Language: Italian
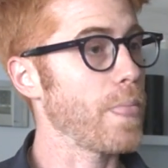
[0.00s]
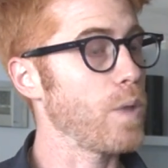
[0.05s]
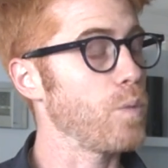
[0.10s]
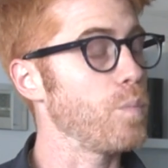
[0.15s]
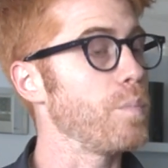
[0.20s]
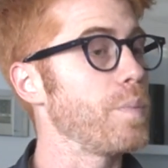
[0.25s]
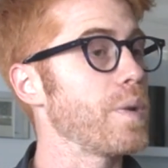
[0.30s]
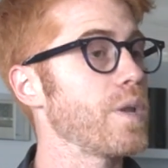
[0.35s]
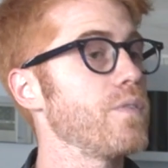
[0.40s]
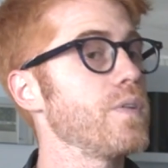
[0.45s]

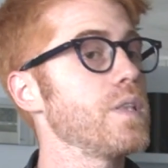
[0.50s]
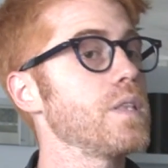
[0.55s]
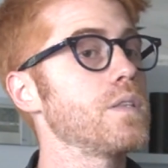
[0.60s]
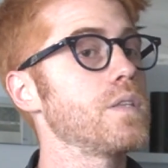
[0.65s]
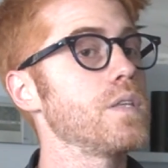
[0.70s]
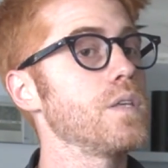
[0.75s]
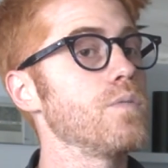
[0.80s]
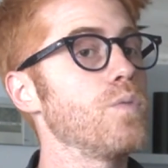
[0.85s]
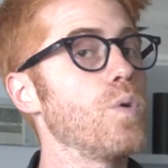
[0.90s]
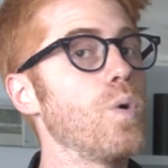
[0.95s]
un
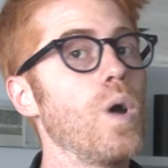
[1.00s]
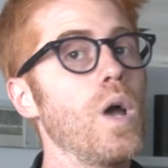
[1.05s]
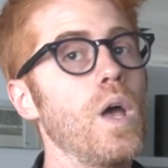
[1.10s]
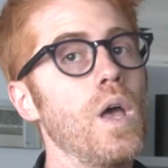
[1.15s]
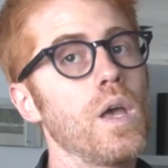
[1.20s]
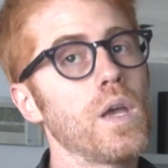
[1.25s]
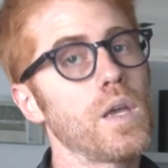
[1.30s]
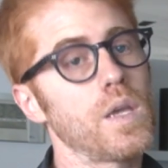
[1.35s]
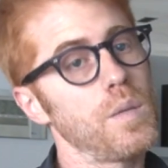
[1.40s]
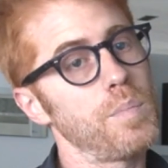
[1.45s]
preventivo
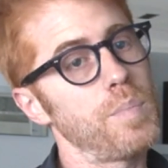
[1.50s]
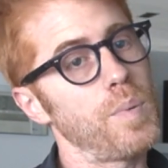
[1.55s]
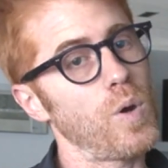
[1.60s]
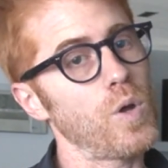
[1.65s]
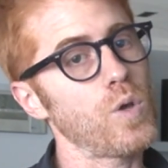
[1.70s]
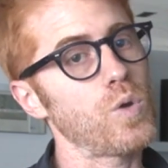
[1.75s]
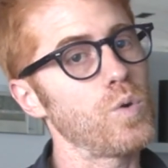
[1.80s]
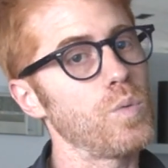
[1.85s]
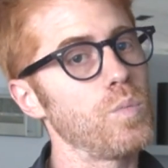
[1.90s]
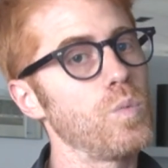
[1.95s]
che
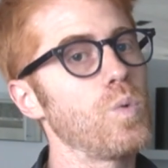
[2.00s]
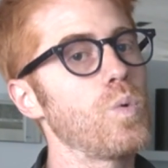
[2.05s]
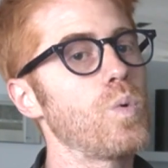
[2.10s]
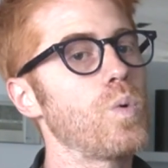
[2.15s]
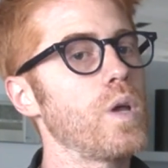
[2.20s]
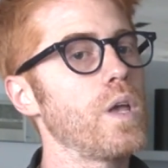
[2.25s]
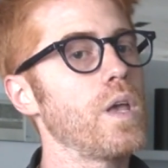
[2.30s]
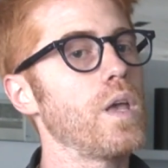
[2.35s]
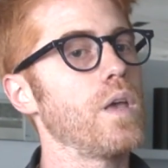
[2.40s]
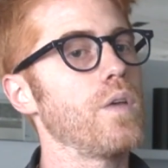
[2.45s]
poi
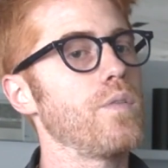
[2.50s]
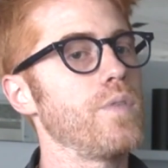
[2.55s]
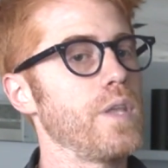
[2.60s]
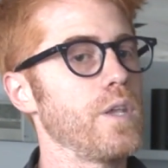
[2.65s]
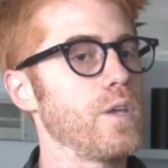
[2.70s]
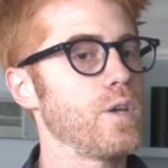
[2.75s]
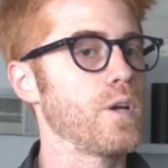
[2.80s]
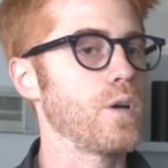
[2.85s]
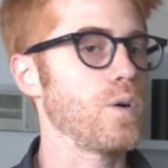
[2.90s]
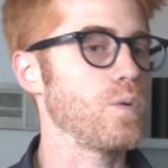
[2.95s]
comunque viene